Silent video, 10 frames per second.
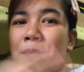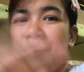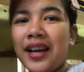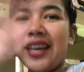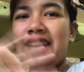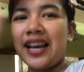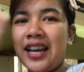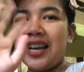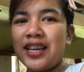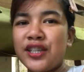Bye
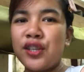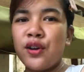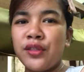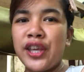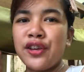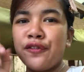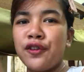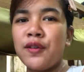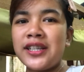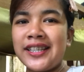guys! So, thank you
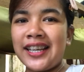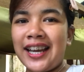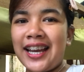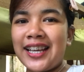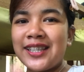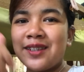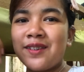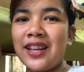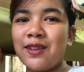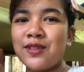for watching guys.
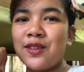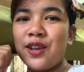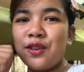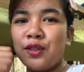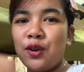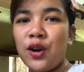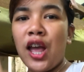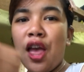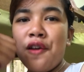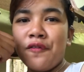Kung nagustuhan nyo tong
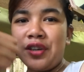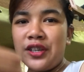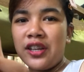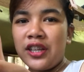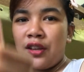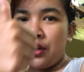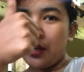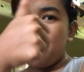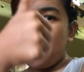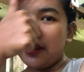video na to,
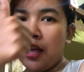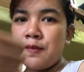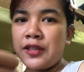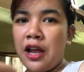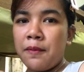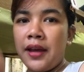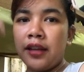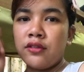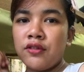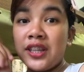give a thumbs up.
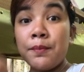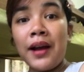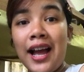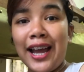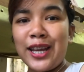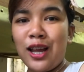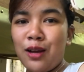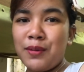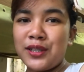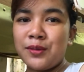At kung di pa nga kayo
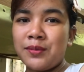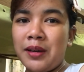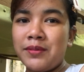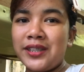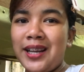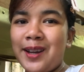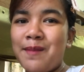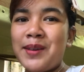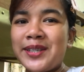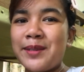nakakapag-subscribe sa channel ko,
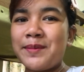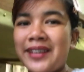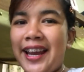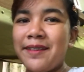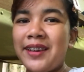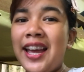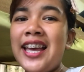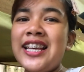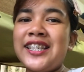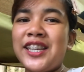mag-subscribe.
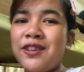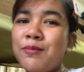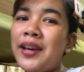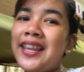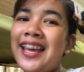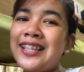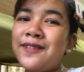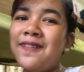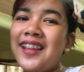See you on my next